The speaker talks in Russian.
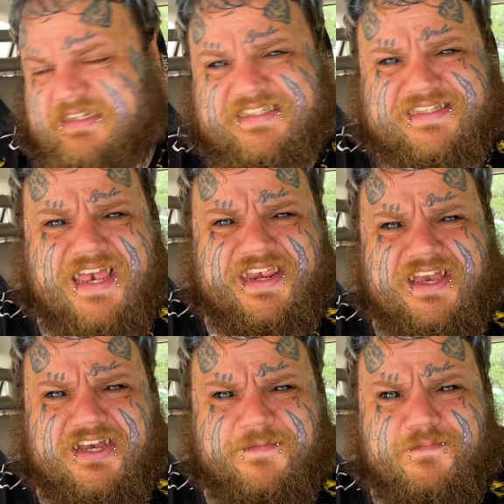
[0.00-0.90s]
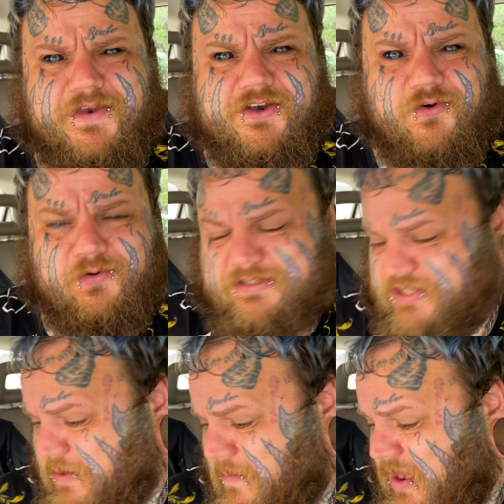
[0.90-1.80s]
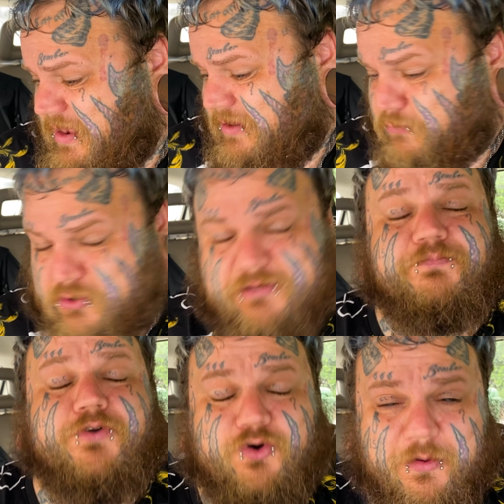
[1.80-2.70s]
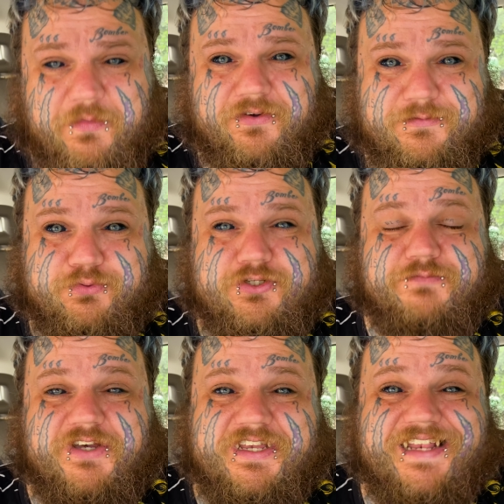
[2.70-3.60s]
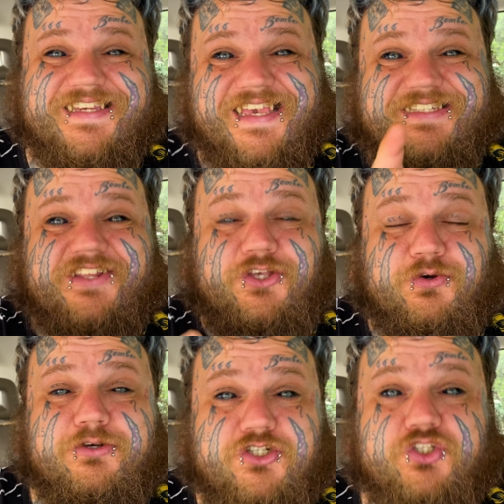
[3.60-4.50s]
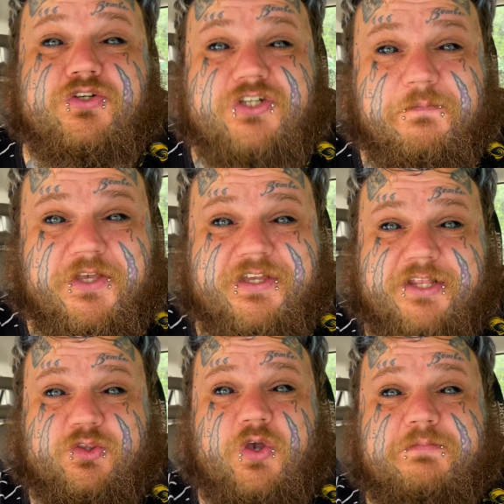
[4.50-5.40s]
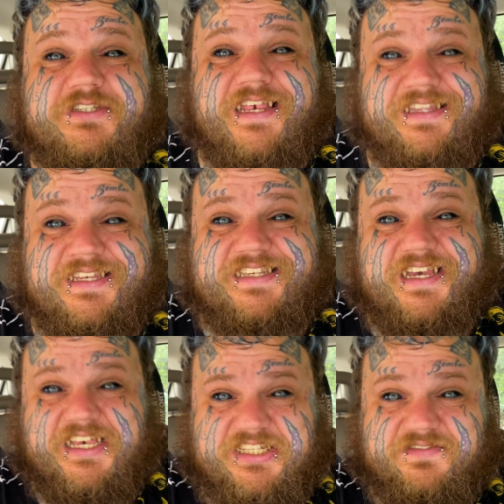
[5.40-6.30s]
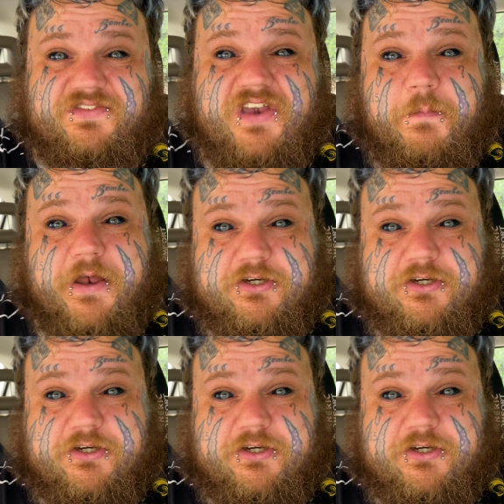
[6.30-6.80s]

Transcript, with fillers: с орехом мега острым. Будем пробовать, будем играть. А если ты хочешь тоже поиграть, то обязательно заказывай в Габар